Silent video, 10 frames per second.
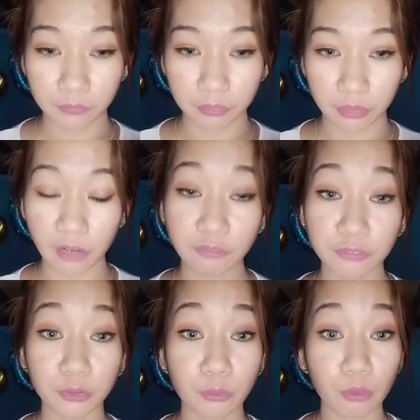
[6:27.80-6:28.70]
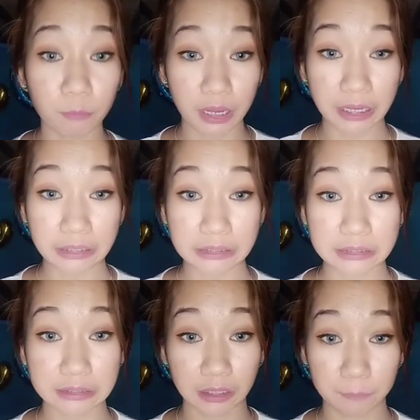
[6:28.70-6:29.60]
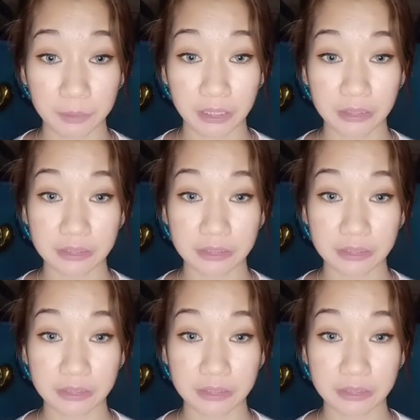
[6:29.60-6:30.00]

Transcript: after ko kumain sa gabi